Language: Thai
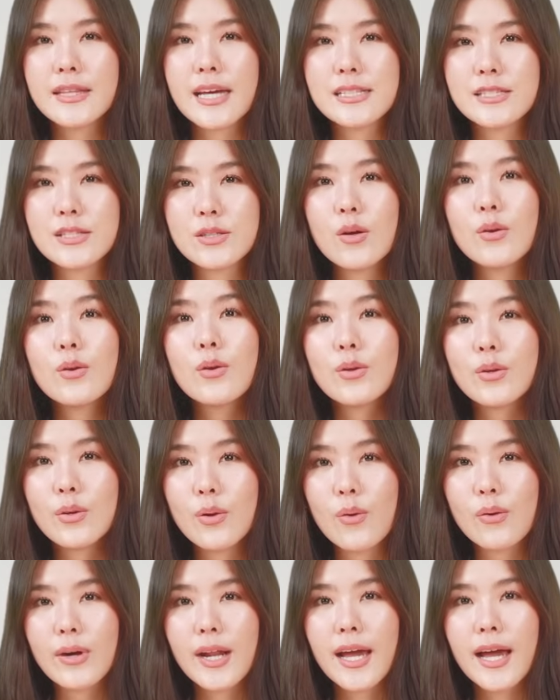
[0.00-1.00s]
แต่จะต้องลด
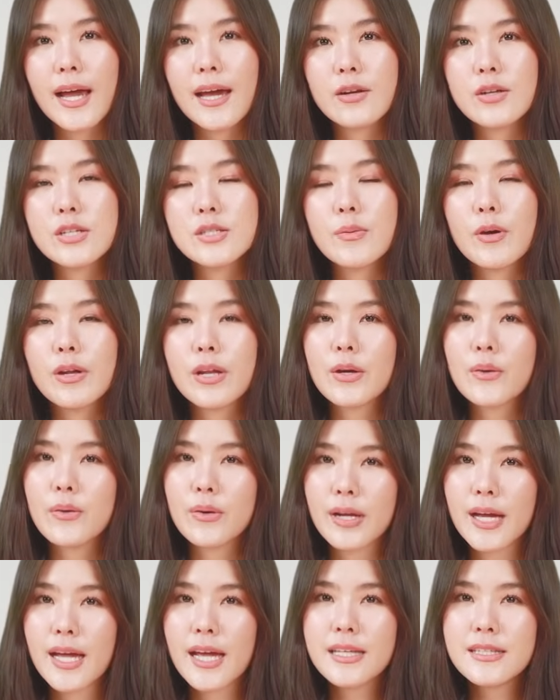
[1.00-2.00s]
ลงนะคะ โดยเฉพาะในค
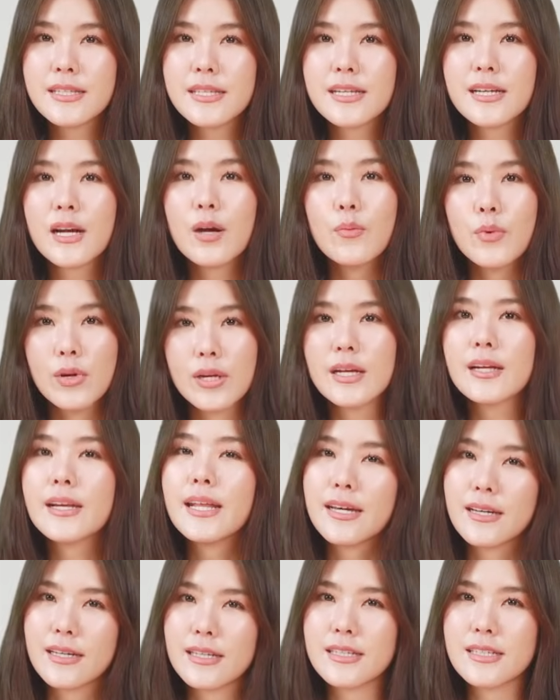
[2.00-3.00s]
นไข้ที่กังวลเรื่อง
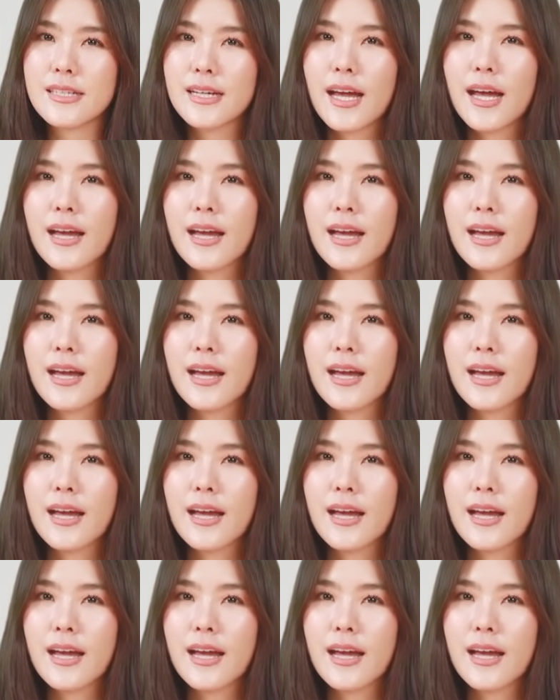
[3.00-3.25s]
เหล็กเกิน